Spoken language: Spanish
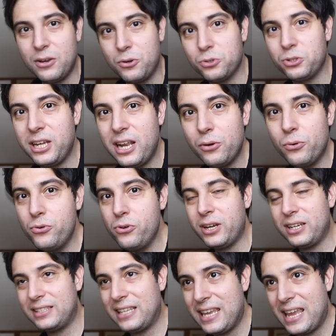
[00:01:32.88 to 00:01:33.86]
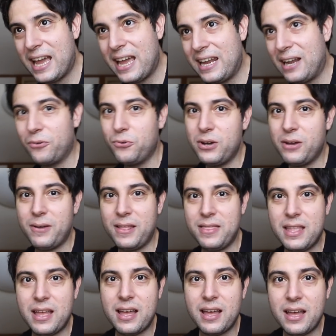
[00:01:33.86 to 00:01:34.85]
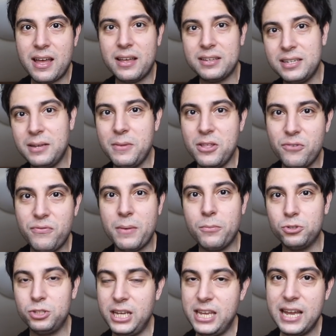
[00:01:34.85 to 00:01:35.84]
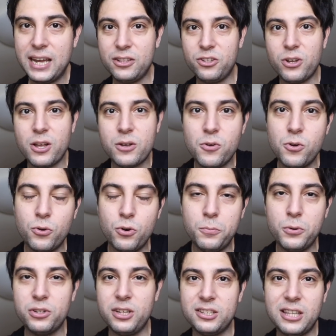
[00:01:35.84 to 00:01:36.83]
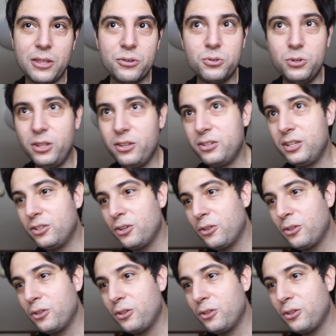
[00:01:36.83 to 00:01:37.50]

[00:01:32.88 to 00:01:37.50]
Incluso hay alguno que está ya en alguna banda así medio famosilla que toca con grupos de Estados Unidos y